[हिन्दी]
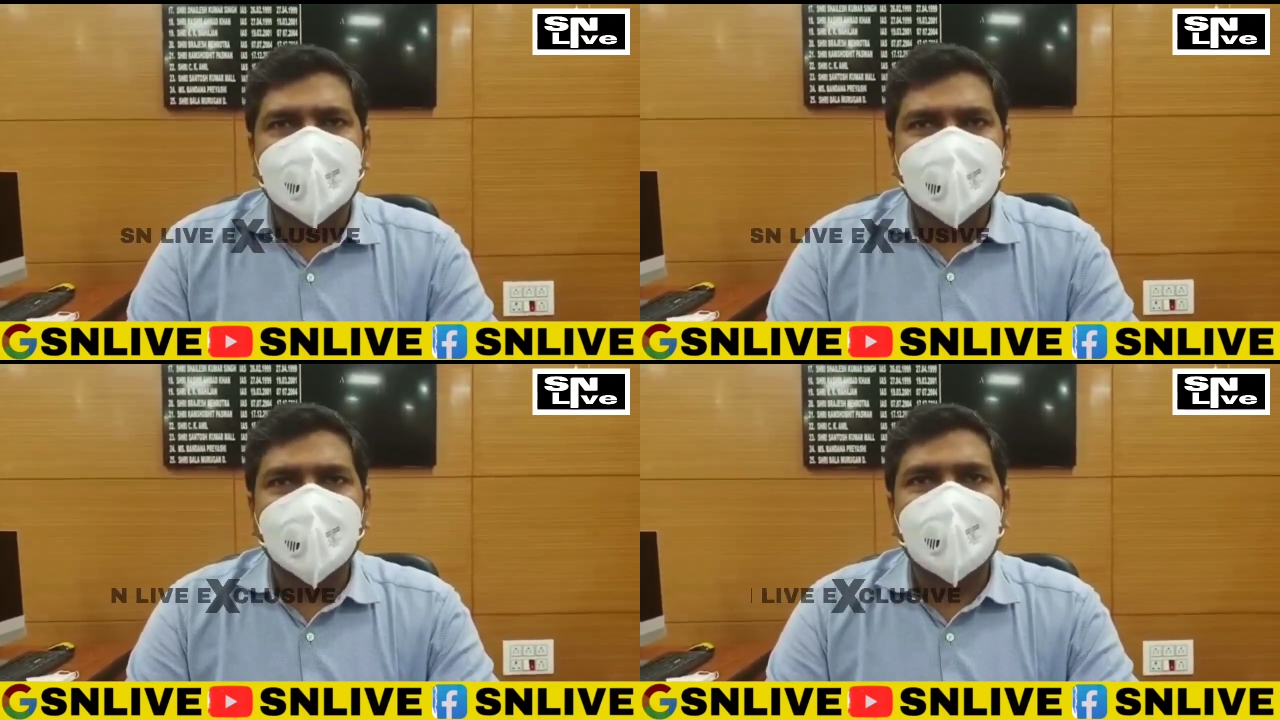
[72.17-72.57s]

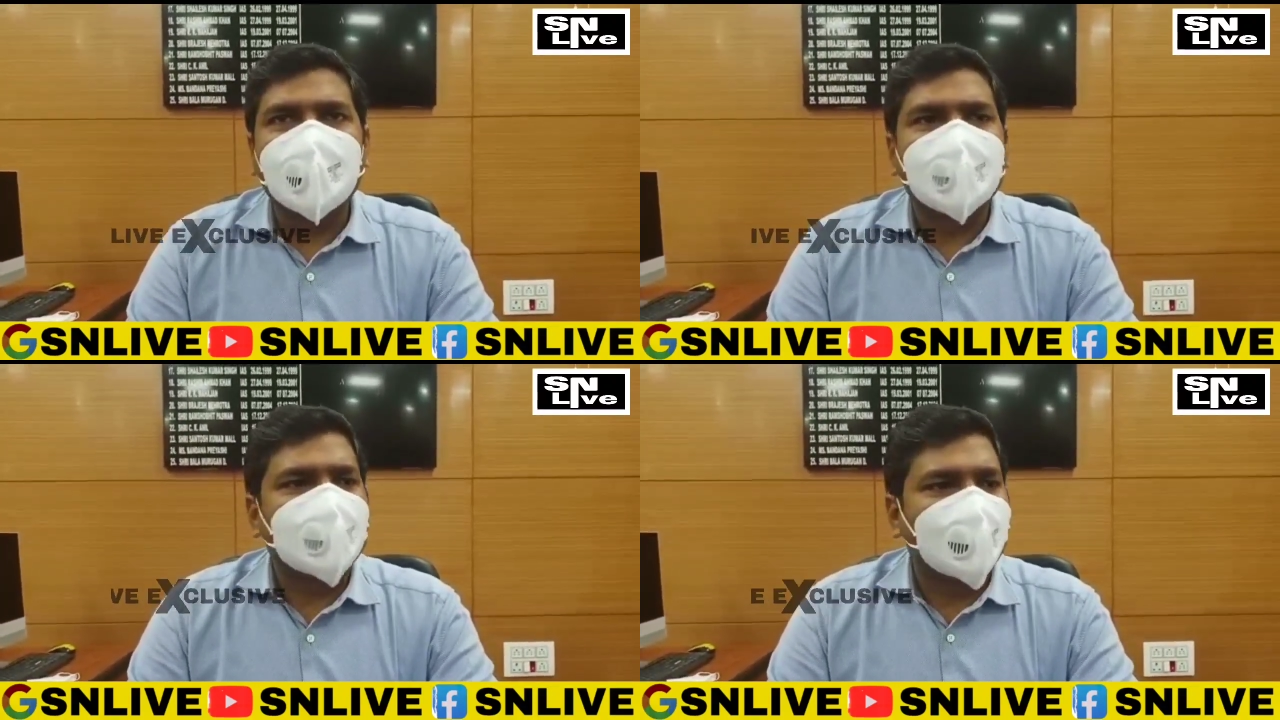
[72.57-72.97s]
जिस
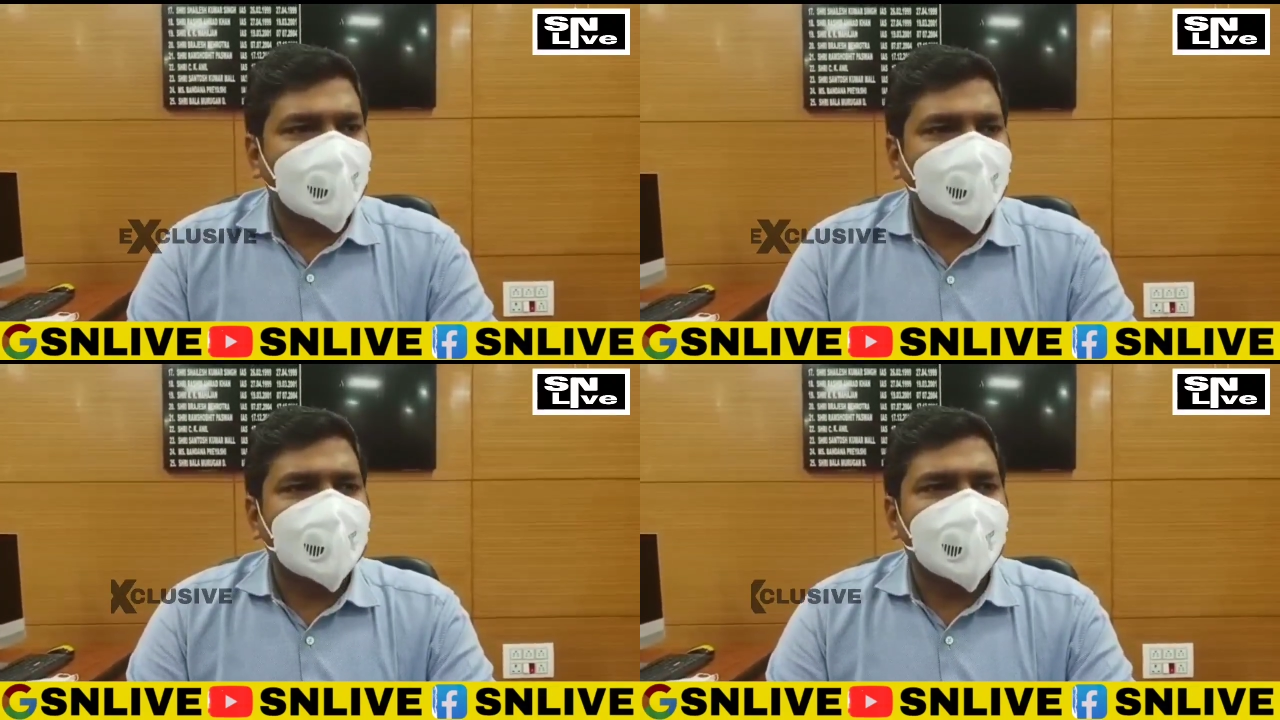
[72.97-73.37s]
कमेटी ने इसका
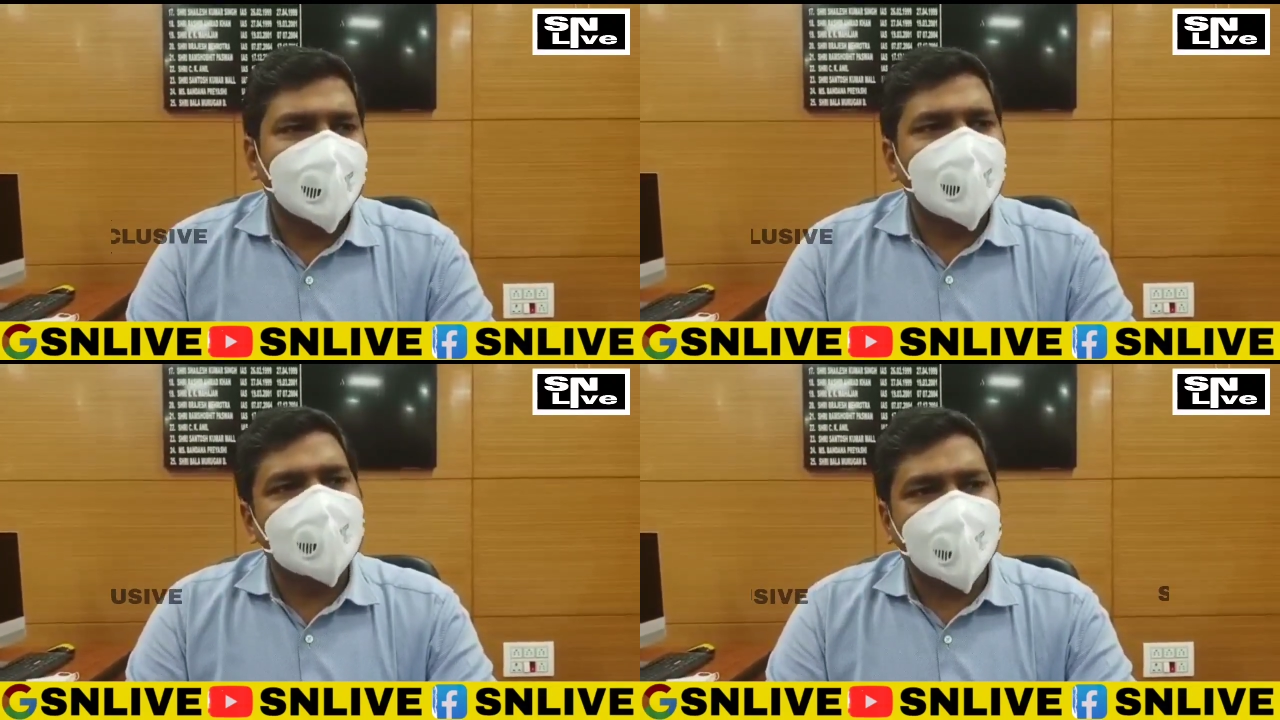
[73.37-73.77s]
परचेज़
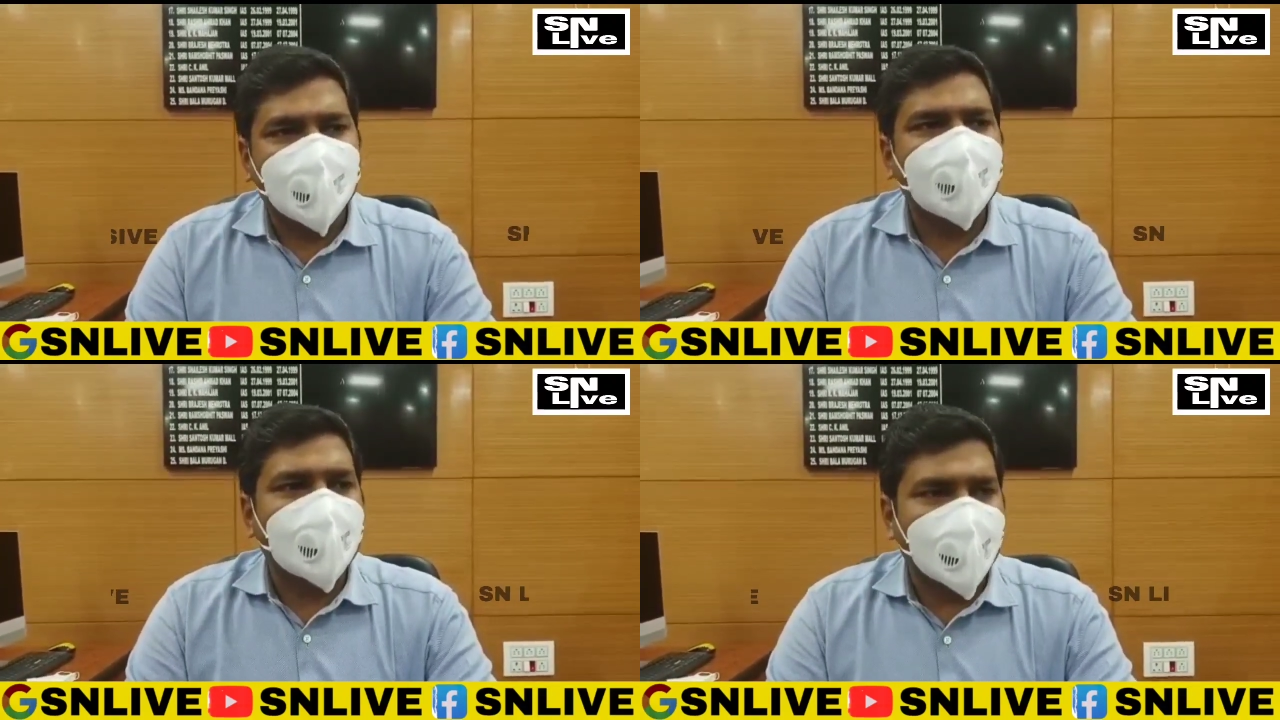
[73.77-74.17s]
किया था उसका
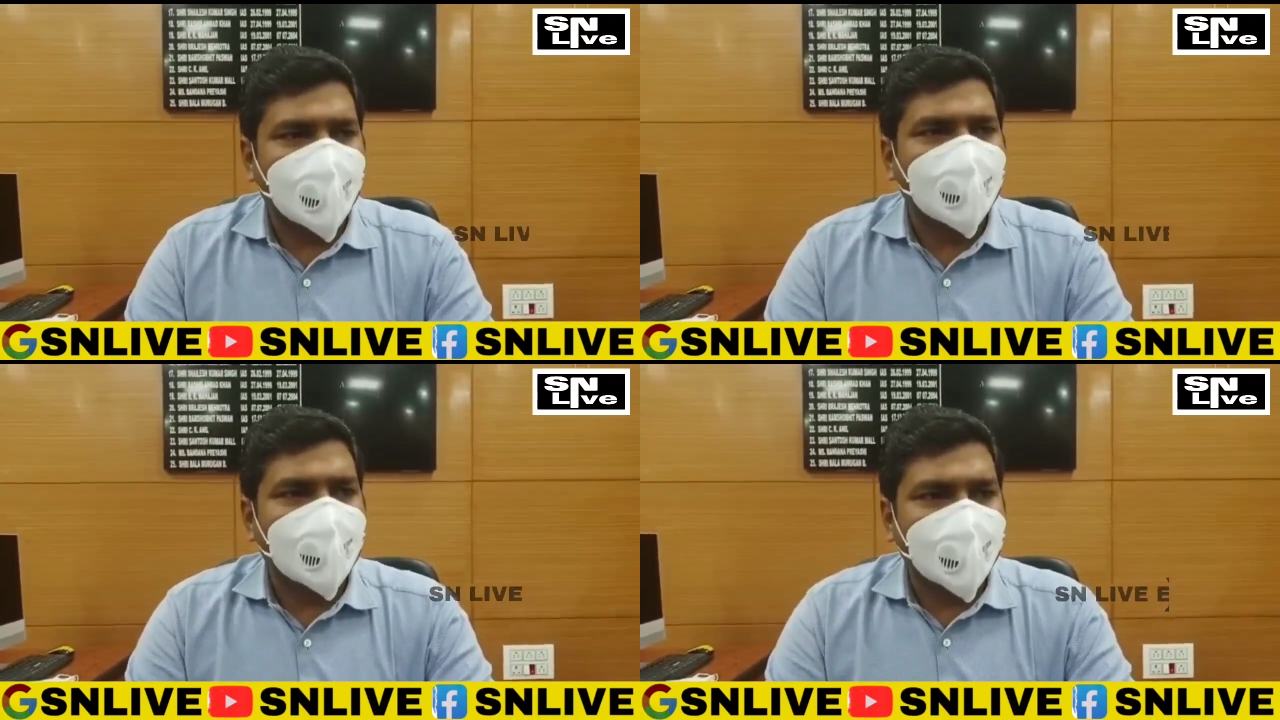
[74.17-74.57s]
हम लोग
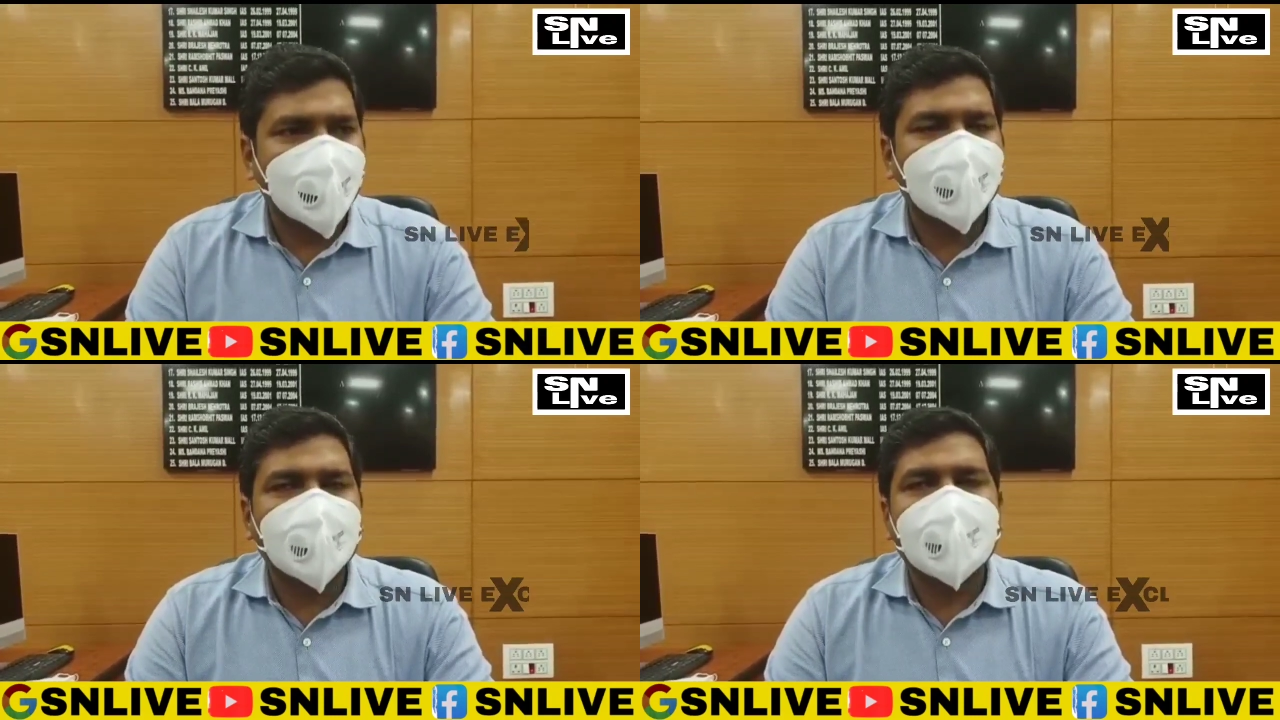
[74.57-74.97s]
अवलोकन
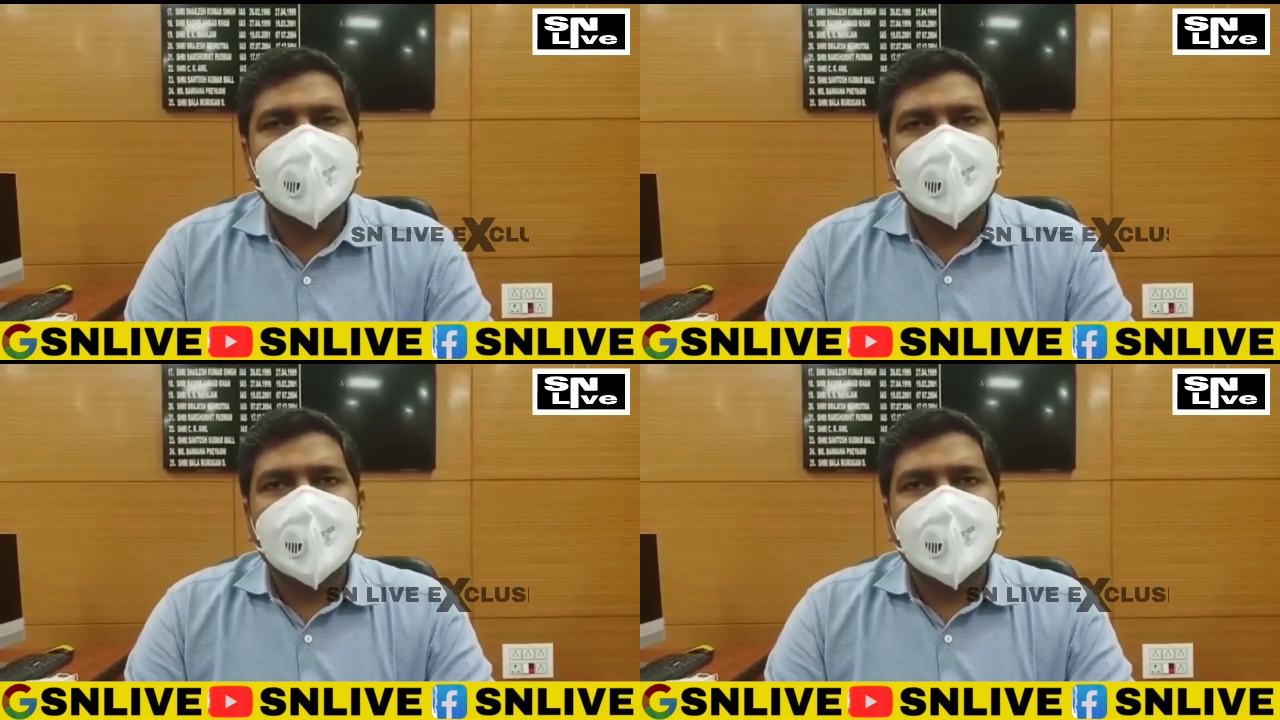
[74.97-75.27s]
किए हैं